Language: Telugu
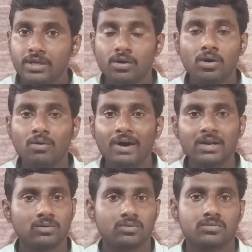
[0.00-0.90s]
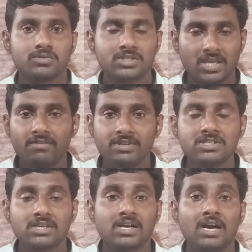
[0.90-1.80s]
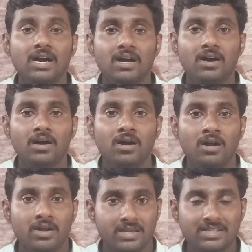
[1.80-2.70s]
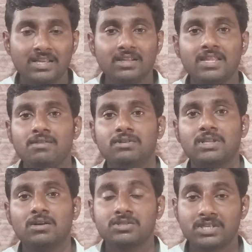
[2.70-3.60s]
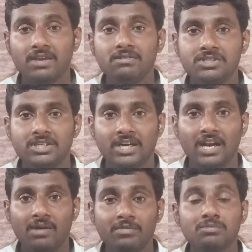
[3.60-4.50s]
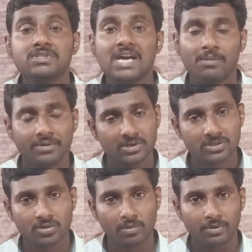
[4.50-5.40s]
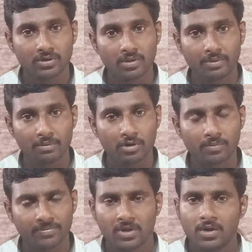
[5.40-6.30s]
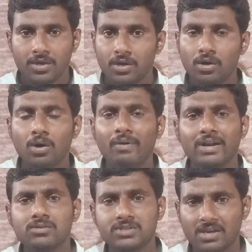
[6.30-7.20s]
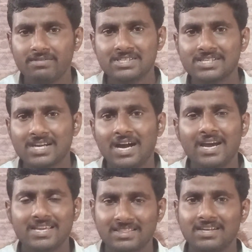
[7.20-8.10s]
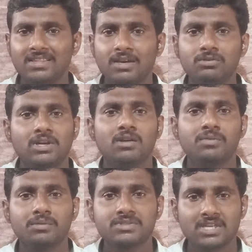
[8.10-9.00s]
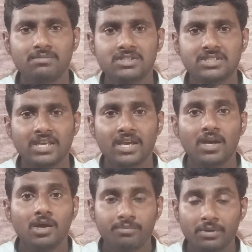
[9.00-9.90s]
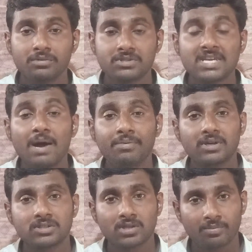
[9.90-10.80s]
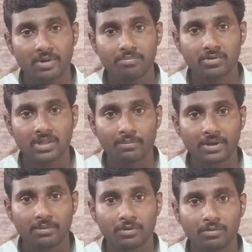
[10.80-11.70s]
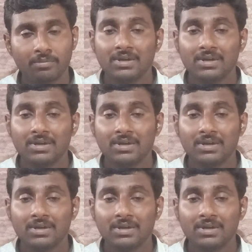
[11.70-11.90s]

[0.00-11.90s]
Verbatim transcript: యహోవాను సేవించక ఇతర దేవతలను సేవించిన మేము శాపగ్రస్తులు మగుదుమేమో యహోవాను సేవించక ఇతర దేవతలను మేము సేవిస్తే మేము శాపగ్రస్తులమైపోతామేమో